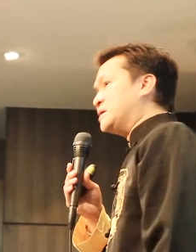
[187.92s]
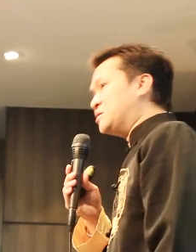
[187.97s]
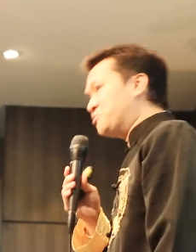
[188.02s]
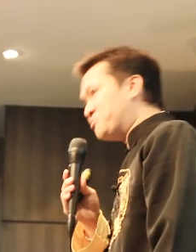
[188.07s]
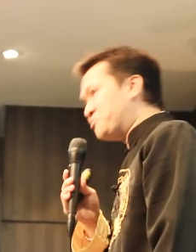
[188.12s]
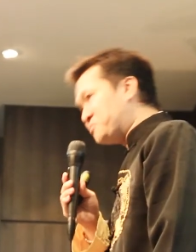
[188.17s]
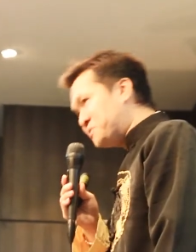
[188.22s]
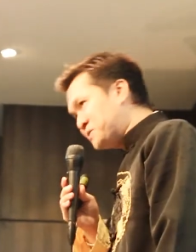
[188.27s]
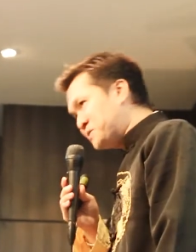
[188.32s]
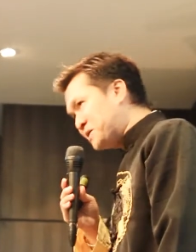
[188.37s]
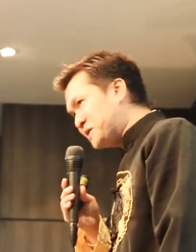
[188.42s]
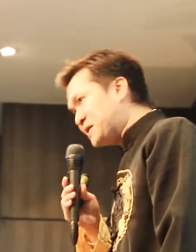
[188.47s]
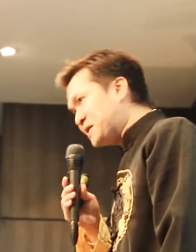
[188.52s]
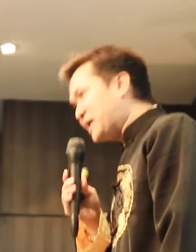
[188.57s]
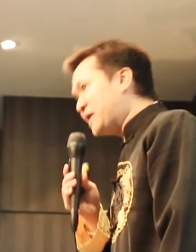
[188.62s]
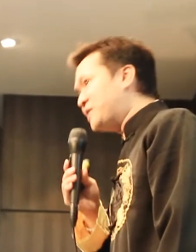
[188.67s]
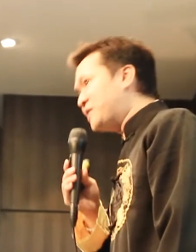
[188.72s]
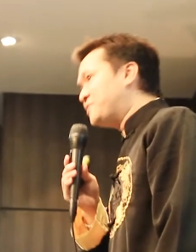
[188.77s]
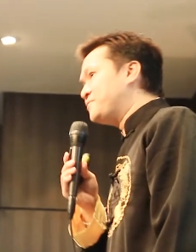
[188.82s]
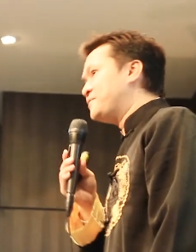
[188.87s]
ส่วนใหญ่
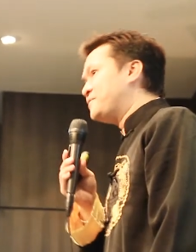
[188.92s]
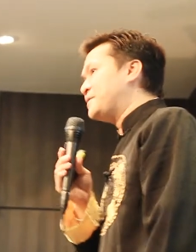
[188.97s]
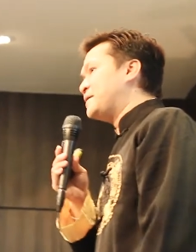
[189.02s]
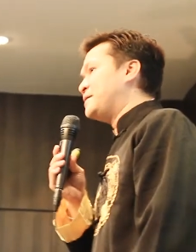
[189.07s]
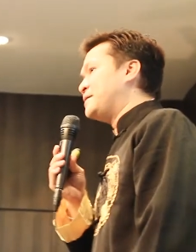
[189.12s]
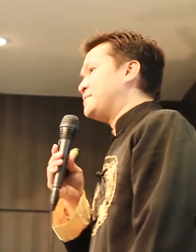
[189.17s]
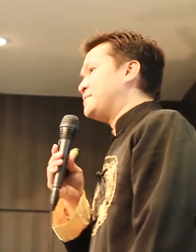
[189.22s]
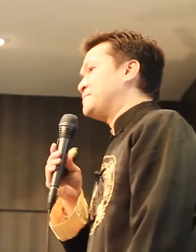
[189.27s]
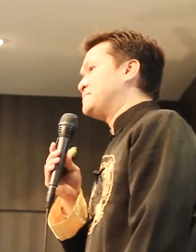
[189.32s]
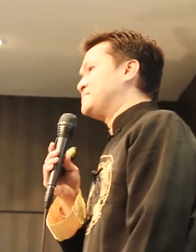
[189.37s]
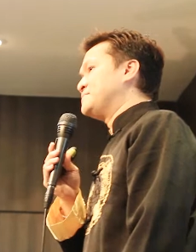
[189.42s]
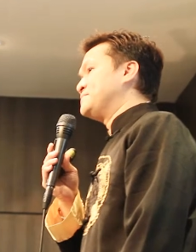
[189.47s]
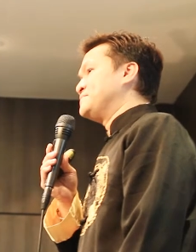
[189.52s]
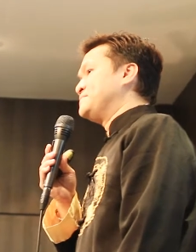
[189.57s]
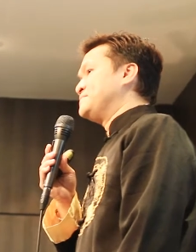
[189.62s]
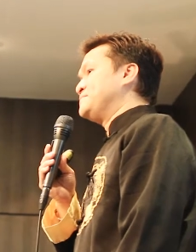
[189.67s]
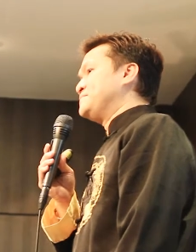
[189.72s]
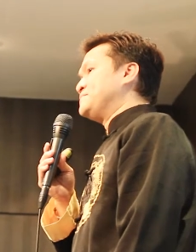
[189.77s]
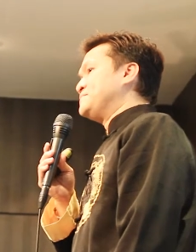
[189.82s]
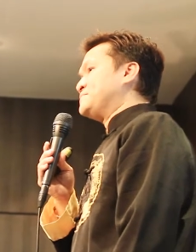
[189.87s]
ชอบมาโทษชะตาไง
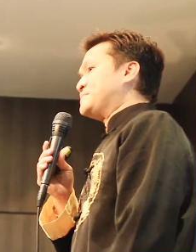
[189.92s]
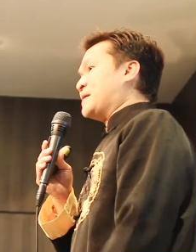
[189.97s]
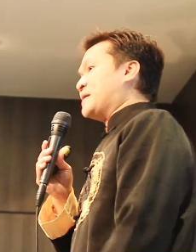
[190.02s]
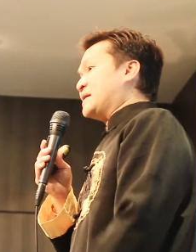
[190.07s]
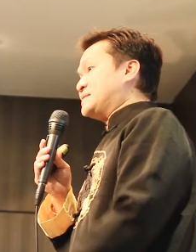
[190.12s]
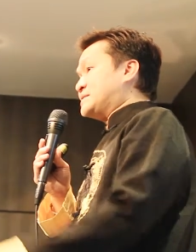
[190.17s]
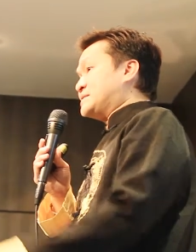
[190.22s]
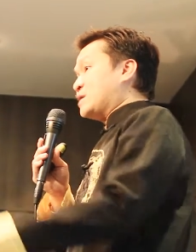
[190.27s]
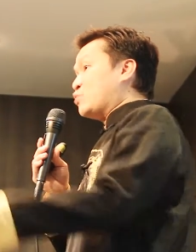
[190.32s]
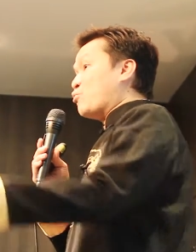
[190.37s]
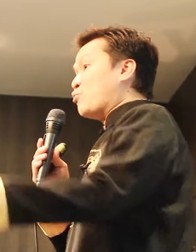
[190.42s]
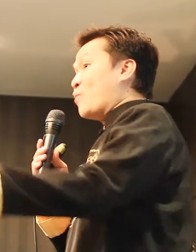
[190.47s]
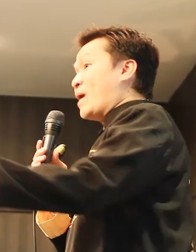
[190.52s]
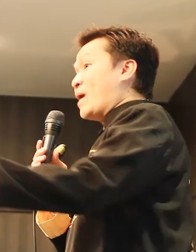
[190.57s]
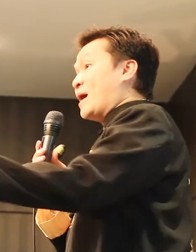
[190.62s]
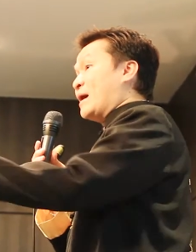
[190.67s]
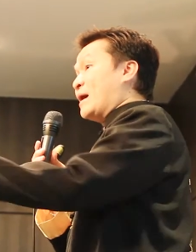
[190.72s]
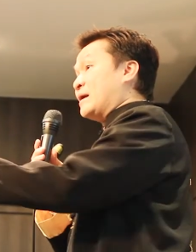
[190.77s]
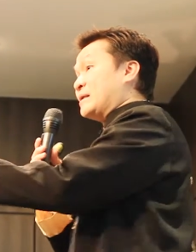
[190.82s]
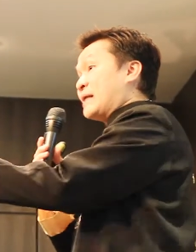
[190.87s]
ชะตา ลิขิต
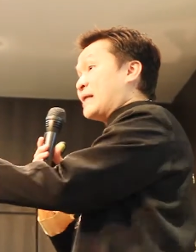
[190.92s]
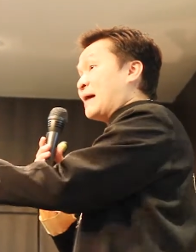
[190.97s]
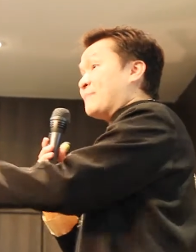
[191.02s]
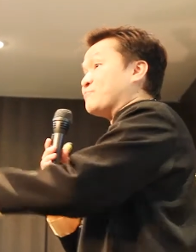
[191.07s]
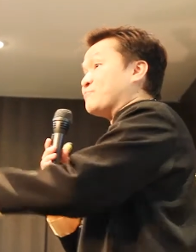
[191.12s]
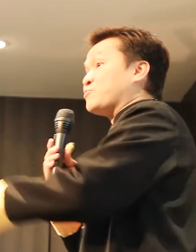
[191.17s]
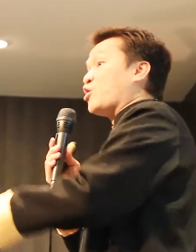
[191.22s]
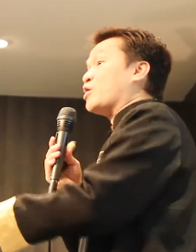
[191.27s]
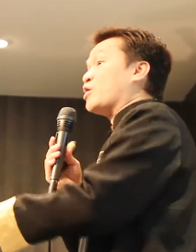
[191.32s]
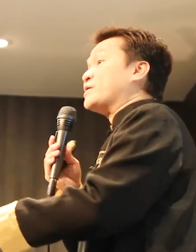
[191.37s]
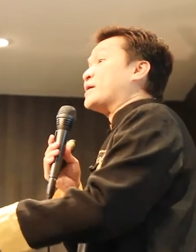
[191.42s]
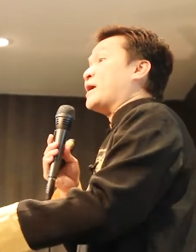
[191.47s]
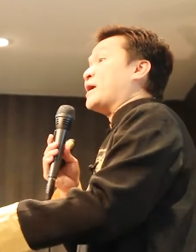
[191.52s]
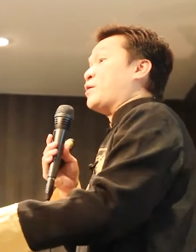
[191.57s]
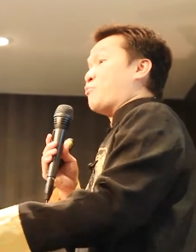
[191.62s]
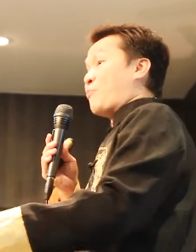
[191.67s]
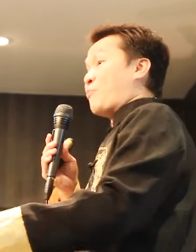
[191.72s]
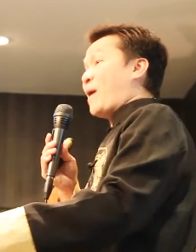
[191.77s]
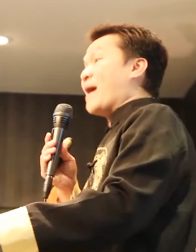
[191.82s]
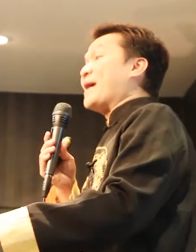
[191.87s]
ให้เราเหนื่อย งั้นก็นอน
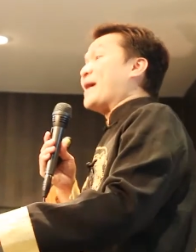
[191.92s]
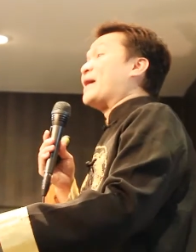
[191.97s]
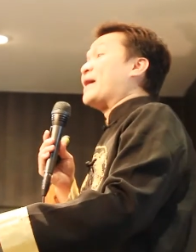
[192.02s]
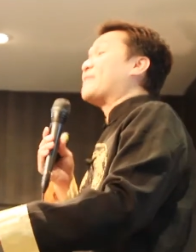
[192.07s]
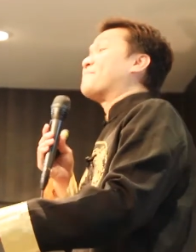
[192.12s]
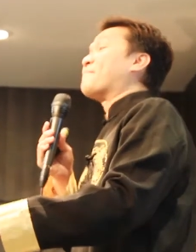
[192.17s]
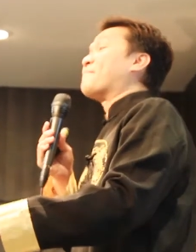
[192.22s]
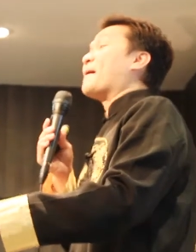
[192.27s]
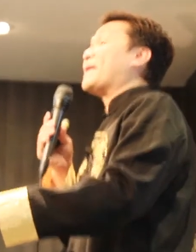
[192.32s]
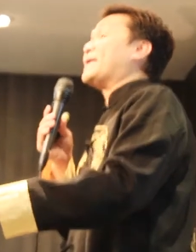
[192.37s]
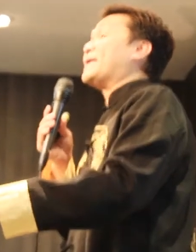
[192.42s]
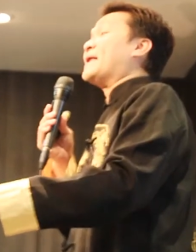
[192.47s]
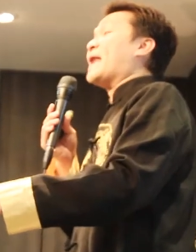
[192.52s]
รอชะตา ก็